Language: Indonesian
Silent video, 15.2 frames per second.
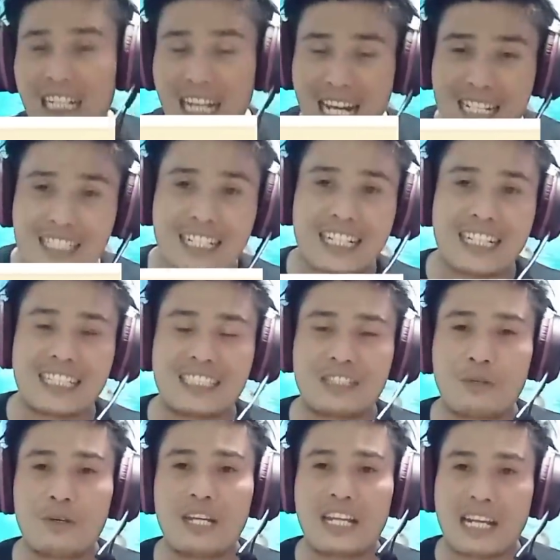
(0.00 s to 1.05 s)

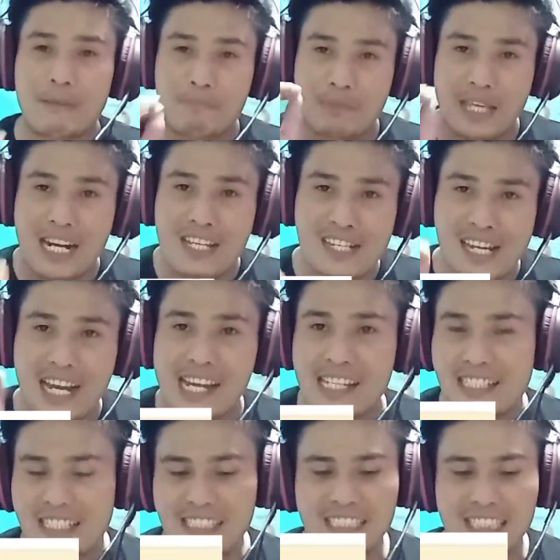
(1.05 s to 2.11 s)
dihilangkan oleh Rabiansa
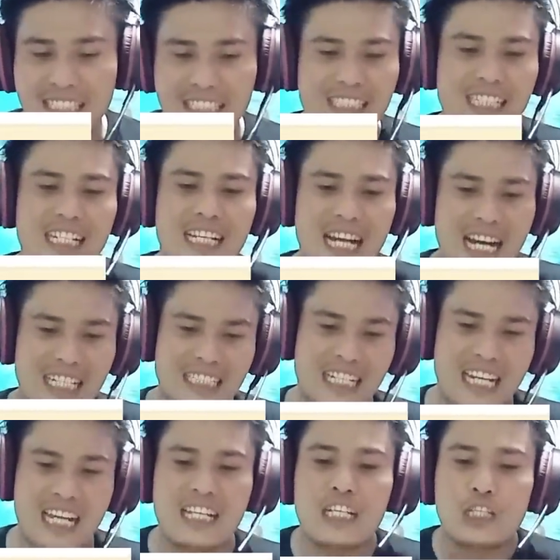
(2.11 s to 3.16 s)
ID ini
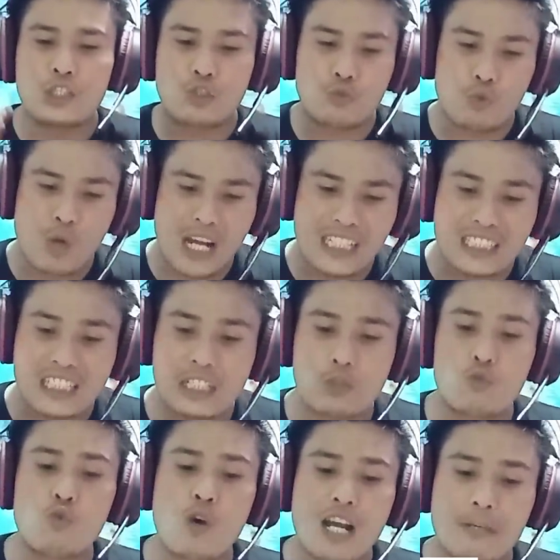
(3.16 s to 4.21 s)
adalah Tuhan
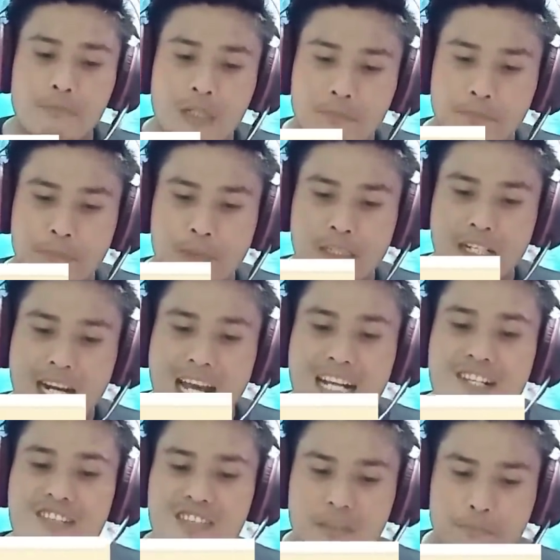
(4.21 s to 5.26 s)
keluar
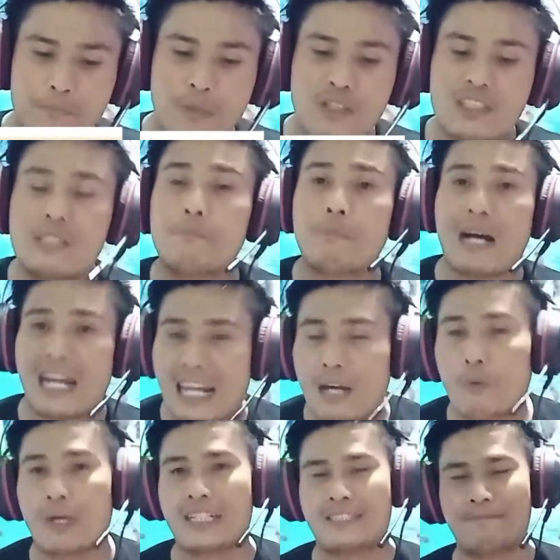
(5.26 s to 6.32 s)
berperang seperti
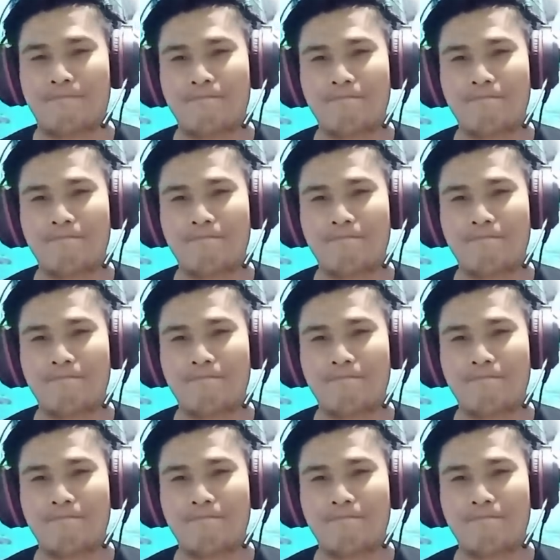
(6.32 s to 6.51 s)
pahlawan.